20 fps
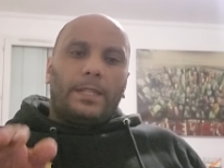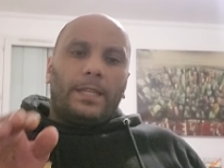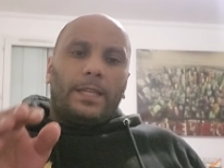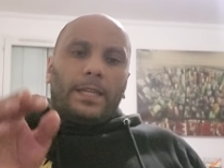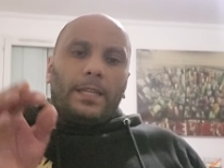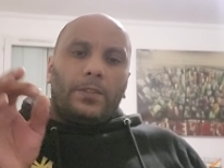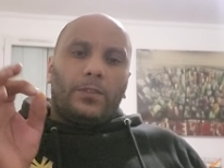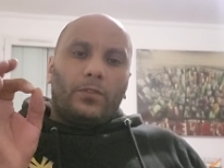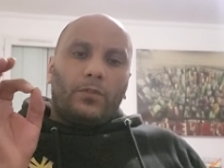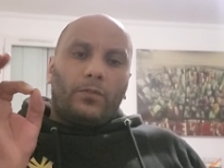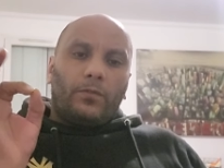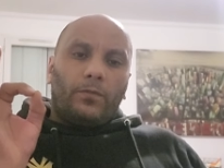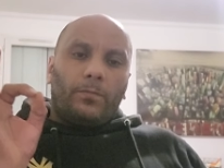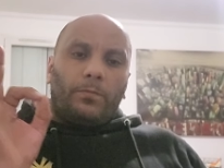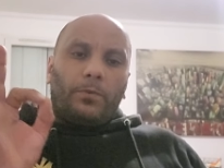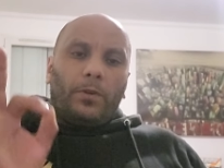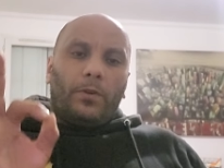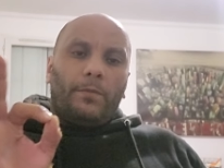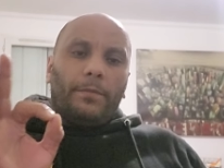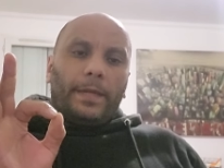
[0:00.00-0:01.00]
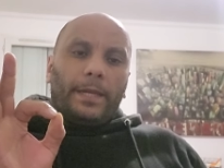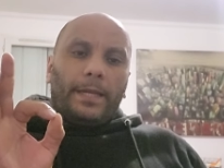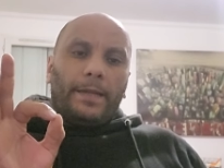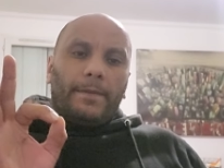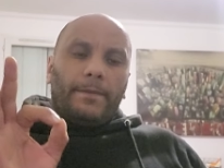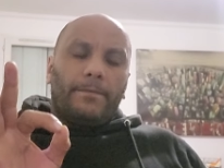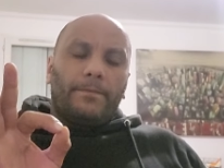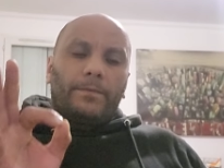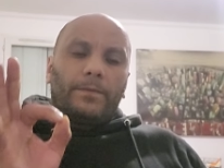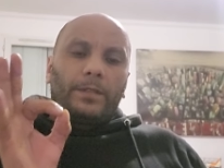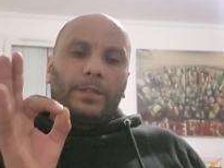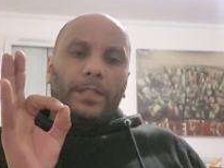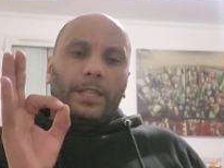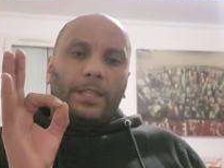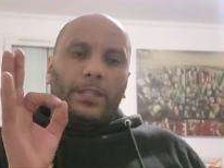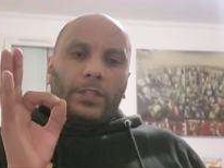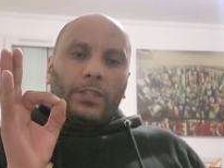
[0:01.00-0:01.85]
Et je vous promets, dès